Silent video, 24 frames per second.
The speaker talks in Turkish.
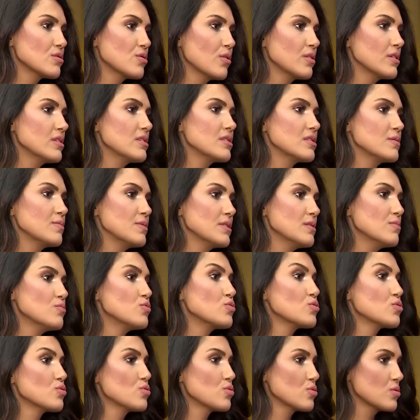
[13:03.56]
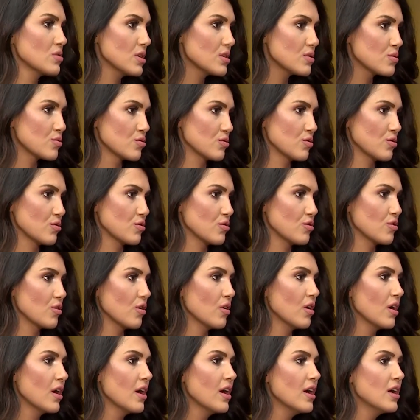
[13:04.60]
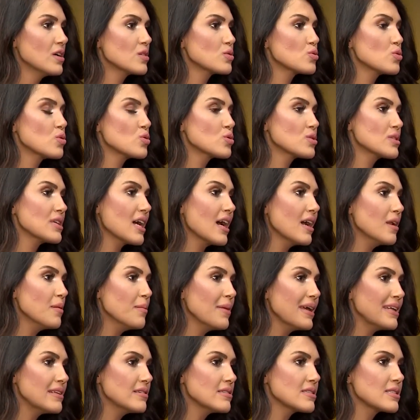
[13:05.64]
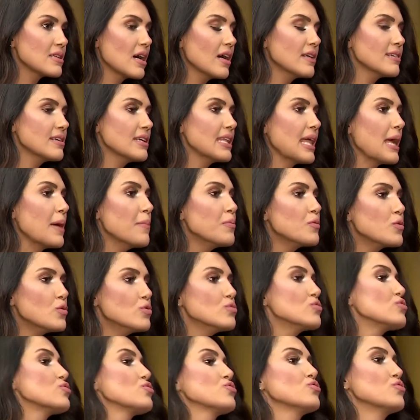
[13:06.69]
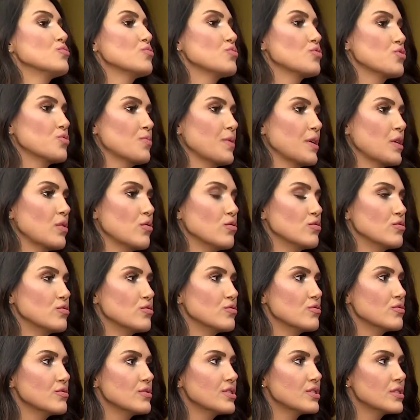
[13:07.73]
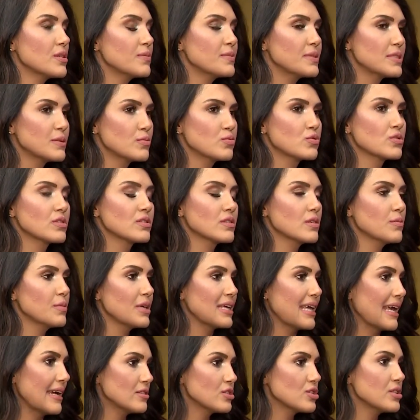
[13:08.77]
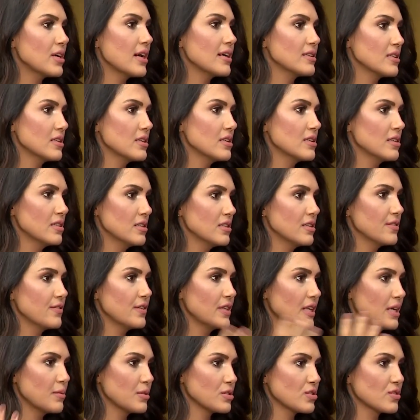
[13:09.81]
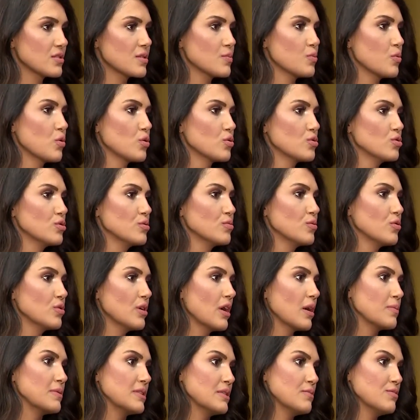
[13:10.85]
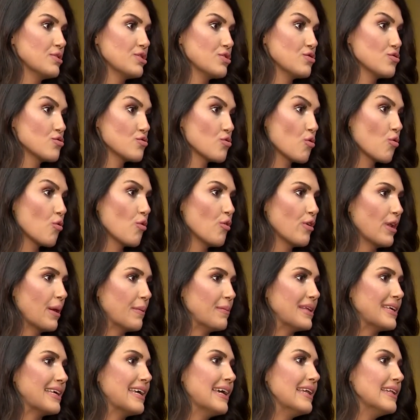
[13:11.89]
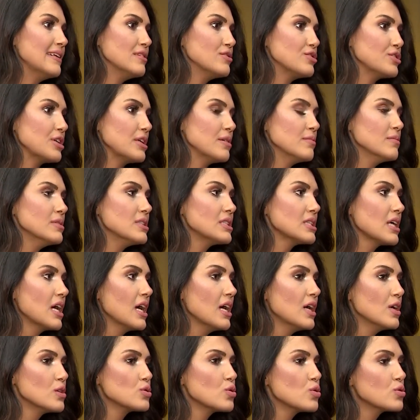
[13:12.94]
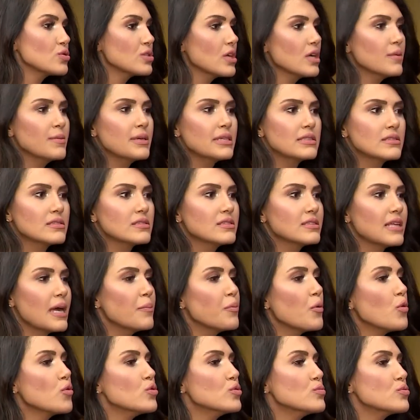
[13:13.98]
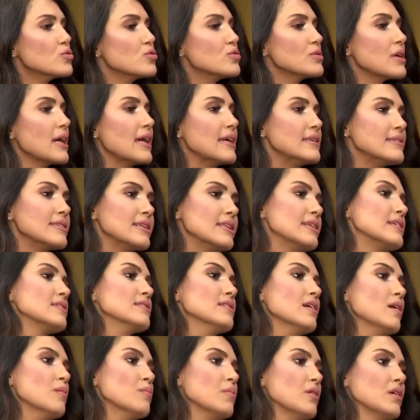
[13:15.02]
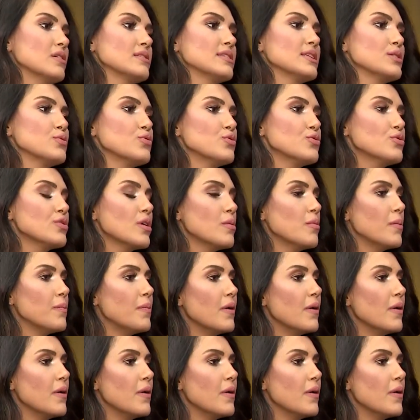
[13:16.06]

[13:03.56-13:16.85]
söylediniz bizi mutsuzluğa sürüklüyor. Evet, evet. Sosyal medya zaten hep konuştuğumuz bir konuydu. İşte biz burada tabii gençler de e, Fenerbahçe Spor Kulübü olarak bizim için çok önemli. Çok önemli Geleceğimiz. Kesinlikle. Sosyal medyanın hep olumsuz etkilerinden bahsediyorduk ama